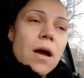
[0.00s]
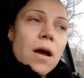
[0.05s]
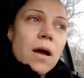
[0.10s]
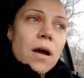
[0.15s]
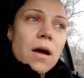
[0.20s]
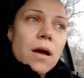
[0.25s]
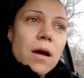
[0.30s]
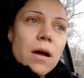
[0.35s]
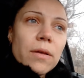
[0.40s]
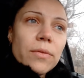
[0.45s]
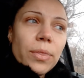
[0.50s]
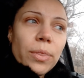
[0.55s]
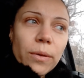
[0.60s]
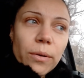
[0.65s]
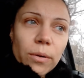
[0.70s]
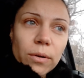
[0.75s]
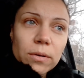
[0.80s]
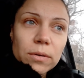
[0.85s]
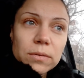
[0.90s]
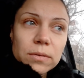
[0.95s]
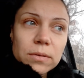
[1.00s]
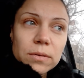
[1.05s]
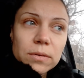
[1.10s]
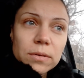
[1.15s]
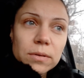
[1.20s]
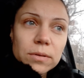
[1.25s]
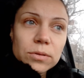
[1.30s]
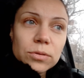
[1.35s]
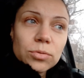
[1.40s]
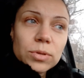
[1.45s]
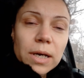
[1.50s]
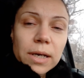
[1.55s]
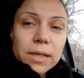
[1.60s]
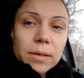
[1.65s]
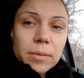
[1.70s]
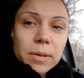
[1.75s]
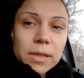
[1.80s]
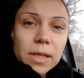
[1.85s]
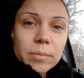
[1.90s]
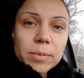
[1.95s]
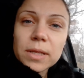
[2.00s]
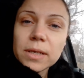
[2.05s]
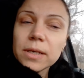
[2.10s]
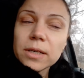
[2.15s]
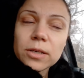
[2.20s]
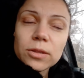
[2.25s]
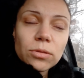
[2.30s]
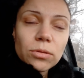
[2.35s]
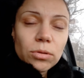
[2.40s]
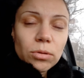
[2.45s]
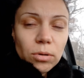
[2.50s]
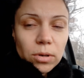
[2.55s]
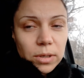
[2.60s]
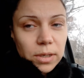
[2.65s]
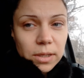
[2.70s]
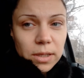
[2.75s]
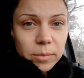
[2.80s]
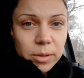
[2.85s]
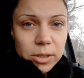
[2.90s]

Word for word: а, но туда я могла бы доехать только на